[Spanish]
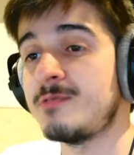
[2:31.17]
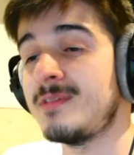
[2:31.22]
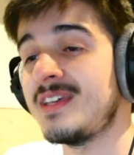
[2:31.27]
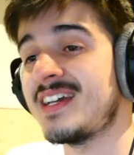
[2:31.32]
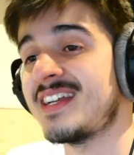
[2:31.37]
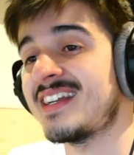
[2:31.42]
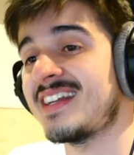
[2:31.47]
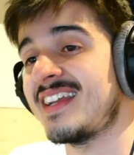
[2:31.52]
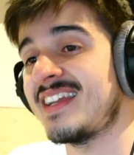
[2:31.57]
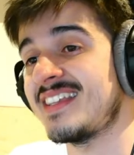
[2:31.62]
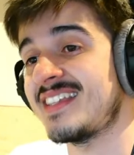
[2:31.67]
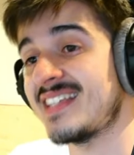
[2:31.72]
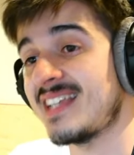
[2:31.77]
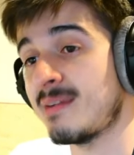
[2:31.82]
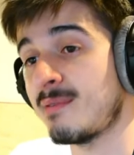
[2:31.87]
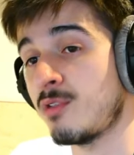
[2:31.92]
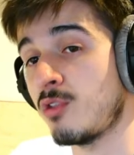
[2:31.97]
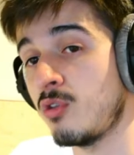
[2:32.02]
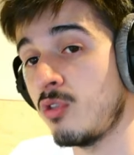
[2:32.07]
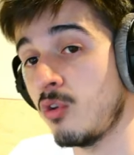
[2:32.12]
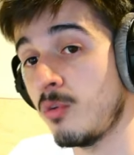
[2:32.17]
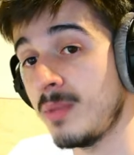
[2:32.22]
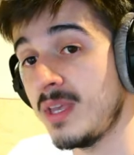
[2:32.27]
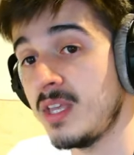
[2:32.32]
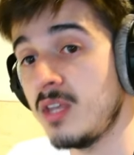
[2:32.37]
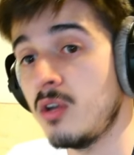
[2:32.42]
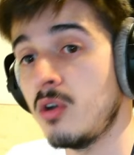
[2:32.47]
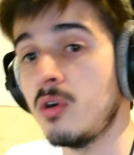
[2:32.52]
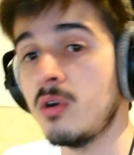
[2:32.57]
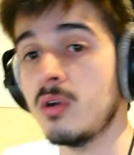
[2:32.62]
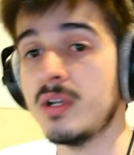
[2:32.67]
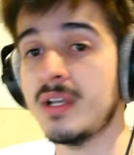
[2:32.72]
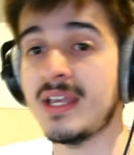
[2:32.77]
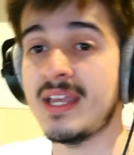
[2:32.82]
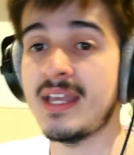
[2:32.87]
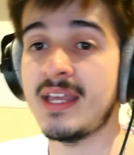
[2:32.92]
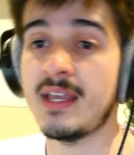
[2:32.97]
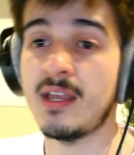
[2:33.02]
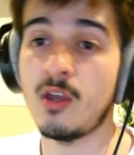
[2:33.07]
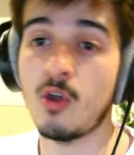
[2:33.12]
viernes, sábado y domingo,
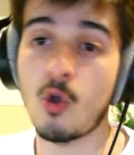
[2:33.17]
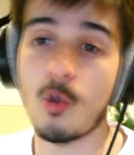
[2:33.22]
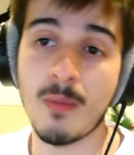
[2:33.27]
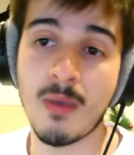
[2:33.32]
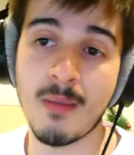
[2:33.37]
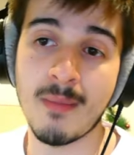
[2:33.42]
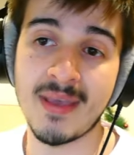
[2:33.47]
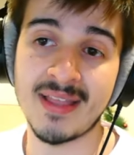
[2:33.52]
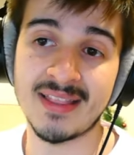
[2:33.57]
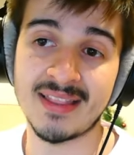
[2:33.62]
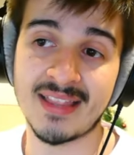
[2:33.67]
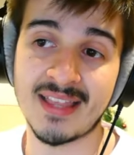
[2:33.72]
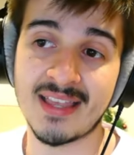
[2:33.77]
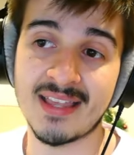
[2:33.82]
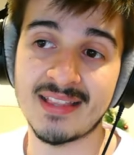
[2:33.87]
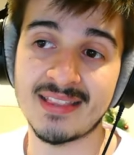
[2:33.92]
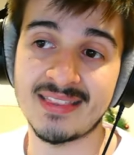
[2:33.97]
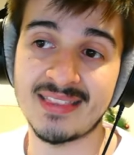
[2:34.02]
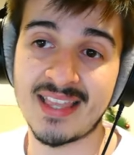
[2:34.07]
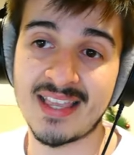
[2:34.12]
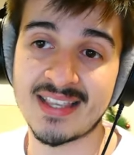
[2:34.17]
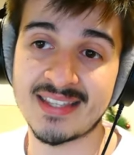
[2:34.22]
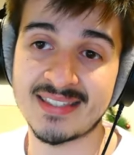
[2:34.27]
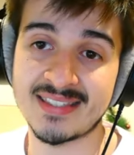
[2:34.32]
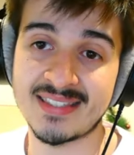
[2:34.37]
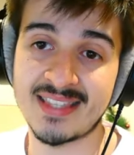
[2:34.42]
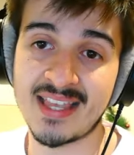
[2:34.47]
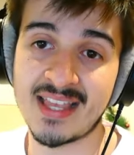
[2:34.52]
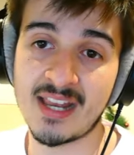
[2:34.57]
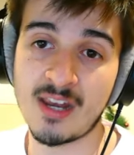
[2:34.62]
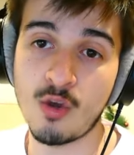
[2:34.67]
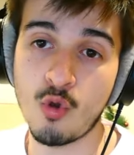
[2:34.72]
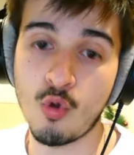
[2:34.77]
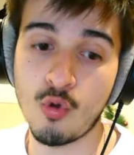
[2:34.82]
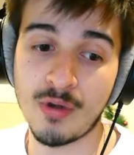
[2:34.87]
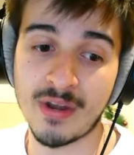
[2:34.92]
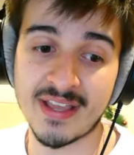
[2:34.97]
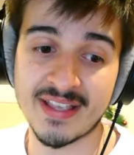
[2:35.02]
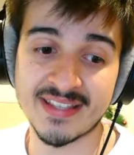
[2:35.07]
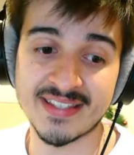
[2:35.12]
que obviamente desde el
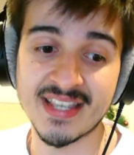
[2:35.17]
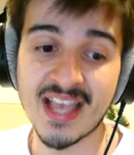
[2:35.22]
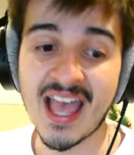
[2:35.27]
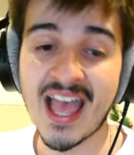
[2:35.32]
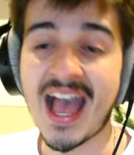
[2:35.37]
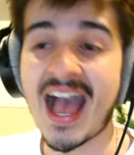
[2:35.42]
lunes